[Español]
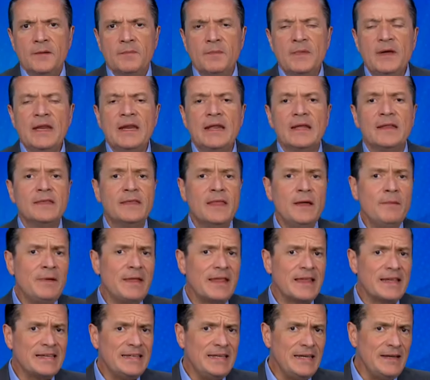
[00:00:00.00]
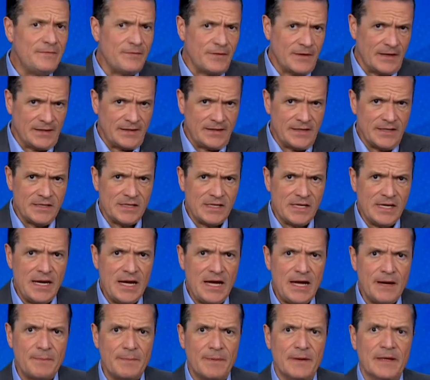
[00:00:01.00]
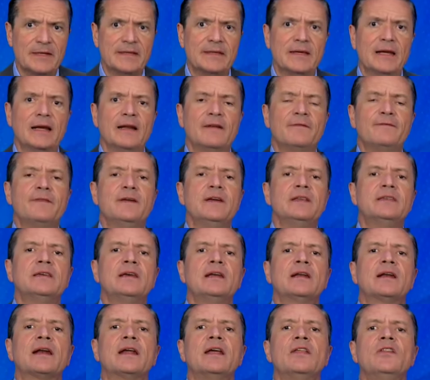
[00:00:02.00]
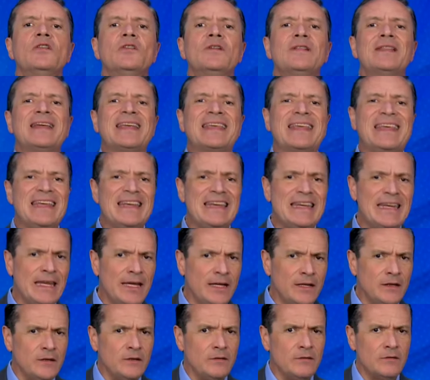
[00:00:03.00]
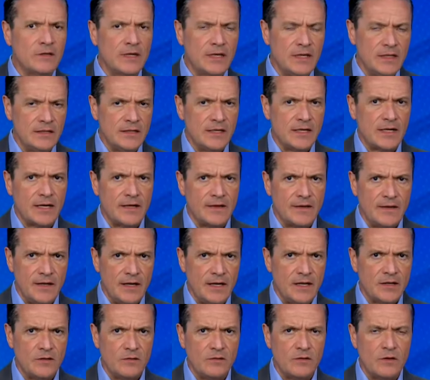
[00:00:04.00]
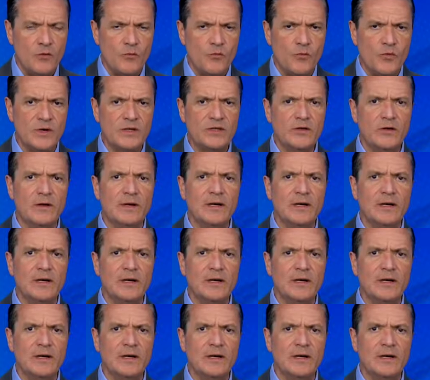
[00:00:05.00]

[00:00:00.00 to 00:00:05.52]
en tema de cifras, en Chiapas, a la fecha alrededor de 515 candidatos a un puesto de